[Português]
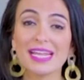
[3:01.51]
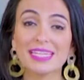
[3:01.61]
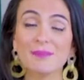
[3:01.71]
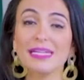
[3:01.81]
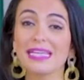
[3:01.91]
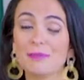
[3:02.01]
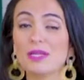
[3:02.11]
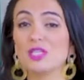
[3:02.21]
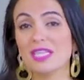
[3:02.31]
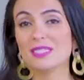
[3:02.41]
ela também tem
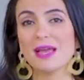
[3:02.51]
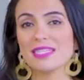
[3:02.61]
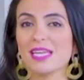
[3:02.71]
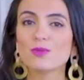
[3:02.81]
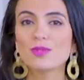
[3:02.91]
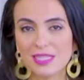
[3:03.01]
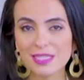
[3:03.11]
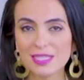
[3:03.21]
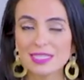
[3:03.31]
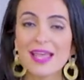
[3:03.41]
medidas mais
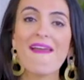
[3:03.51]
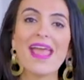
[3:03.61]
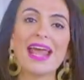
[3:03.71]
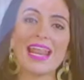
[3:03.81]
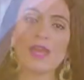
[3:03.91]
reduzidas. Ela